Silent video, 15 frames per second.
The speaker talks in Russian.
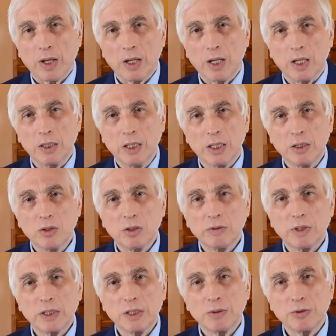когда Юрий
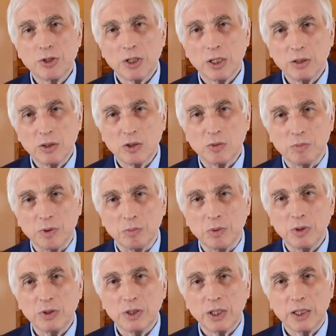Владимирович Андропов
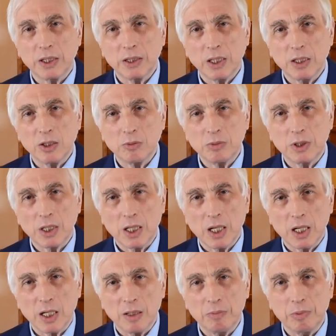был секретарем
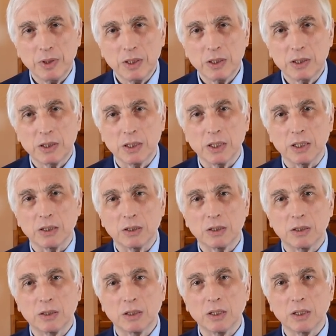ЦК КПСС,